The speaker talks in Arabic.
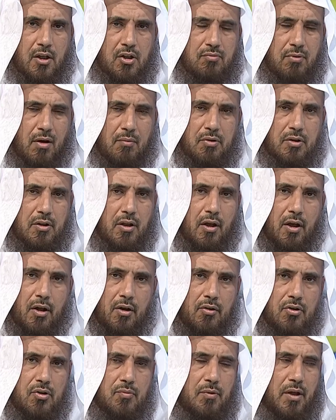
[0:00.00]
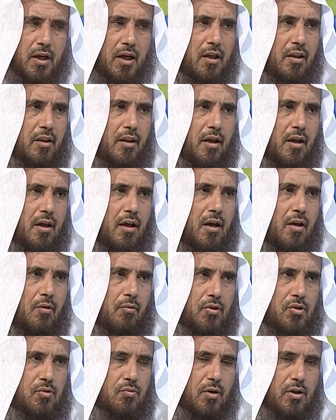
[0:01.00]
اسباب التخلص من هذا
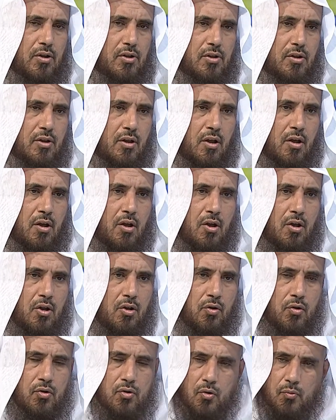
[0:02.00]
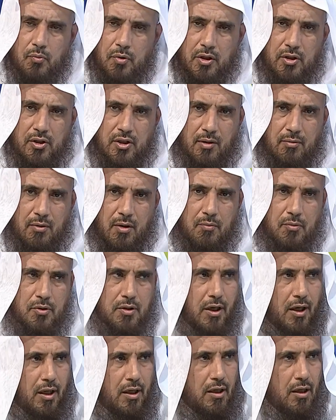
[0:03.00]
الوسواس جزء من السبب
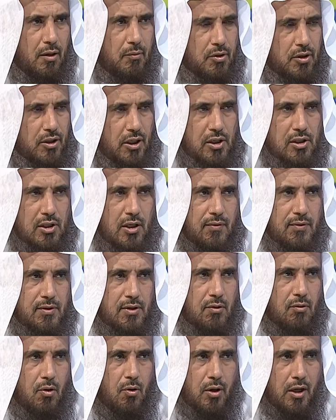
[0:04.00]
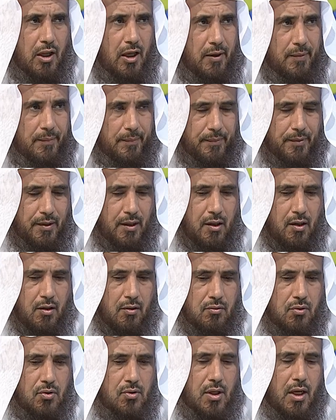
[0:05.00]
متعلق بالشخص نفسه وهو الاهم
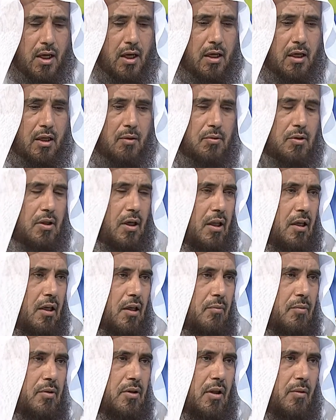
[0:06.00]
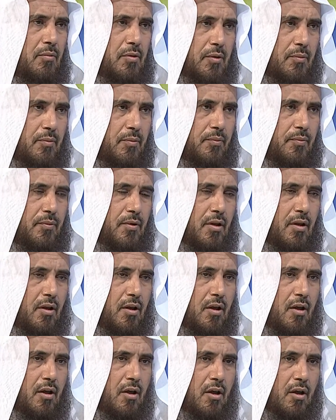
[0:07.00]
جزء اخر متعلق بالطبيب
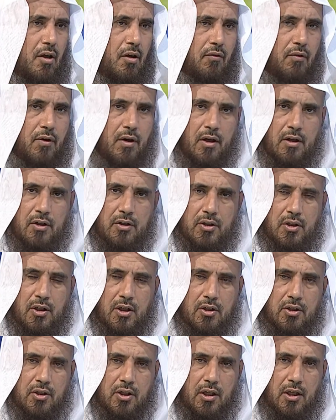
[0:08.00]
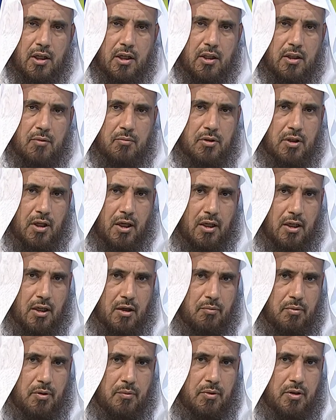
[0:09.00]
فالشيء الذي
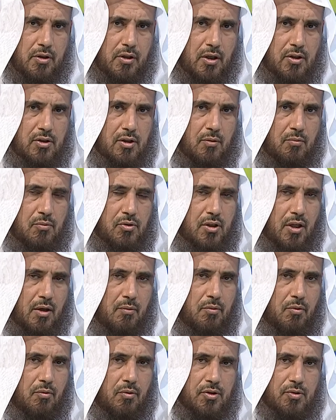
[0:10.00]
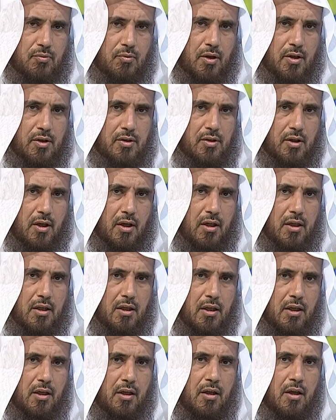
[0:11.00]
متعلق بالشخص المصاب بالوسواس
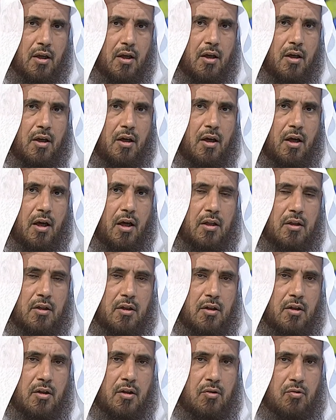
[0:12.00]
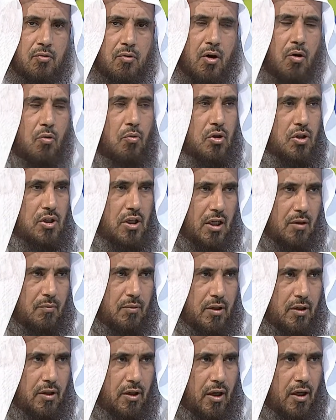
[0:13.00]
عليه أن يقوي
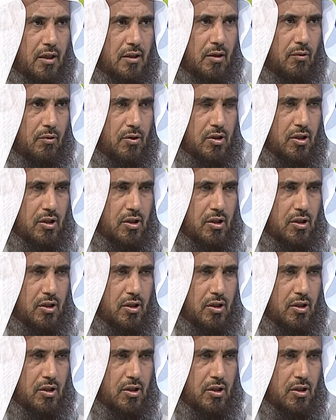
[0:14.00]
جانب الإرادة